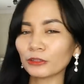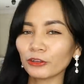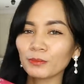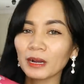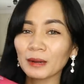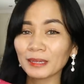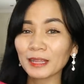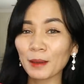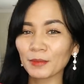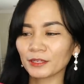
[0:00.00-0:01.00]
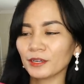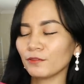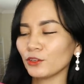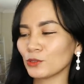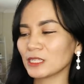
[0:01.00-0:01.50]
kung ano yung mga madaming
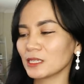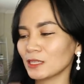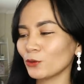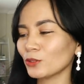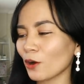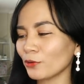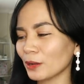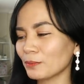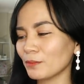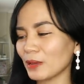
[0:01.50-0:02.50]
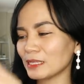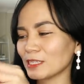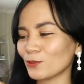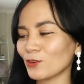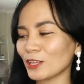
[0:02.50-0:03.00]
reviews. Kasi doon ako
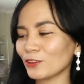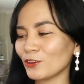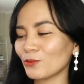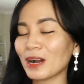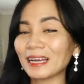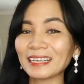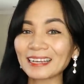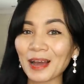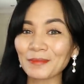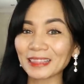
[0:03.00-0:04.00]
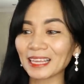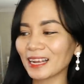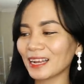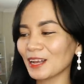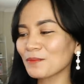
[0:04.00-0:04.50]
nagbe-base kung ano yung mga nagamit
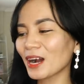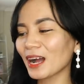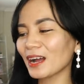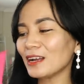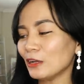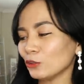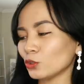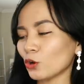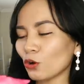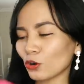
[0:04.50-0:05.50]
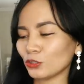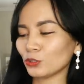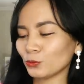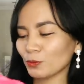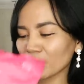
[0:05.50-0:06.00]
talaga ng mga totoong
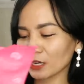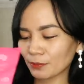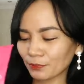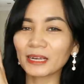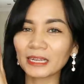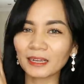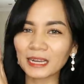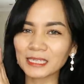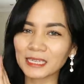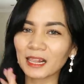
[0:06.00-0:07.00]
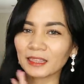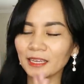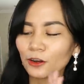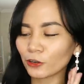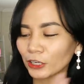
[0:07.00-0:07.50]
consumer. Ang maganda kasi sa
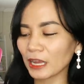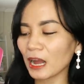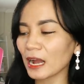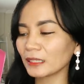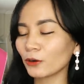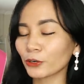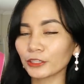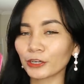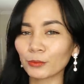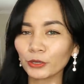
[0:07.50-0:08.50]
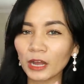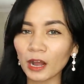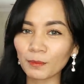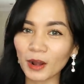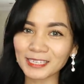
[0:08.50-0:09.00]
Altia Korea, kada order mo,
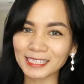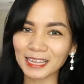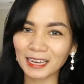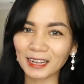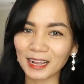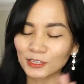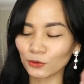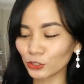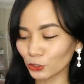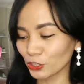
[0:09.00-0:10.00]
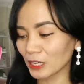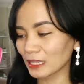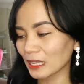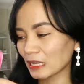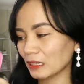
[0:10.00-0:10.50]
naka-box talaga. So sure
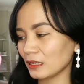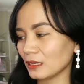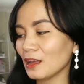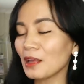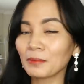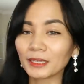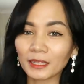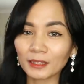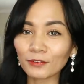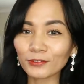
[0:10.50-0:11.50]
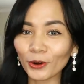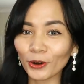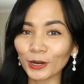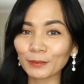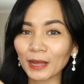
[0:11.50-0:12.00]
ka na hindi
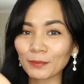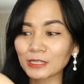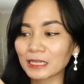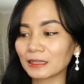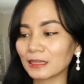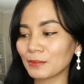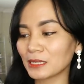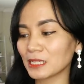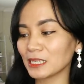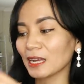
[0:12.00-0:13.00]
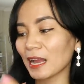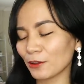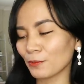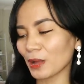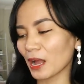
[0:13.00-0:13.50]
madedeform, tapos hindi masisira
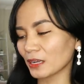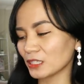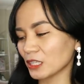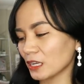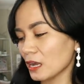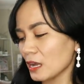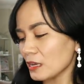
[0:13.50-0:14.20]
yung packaging.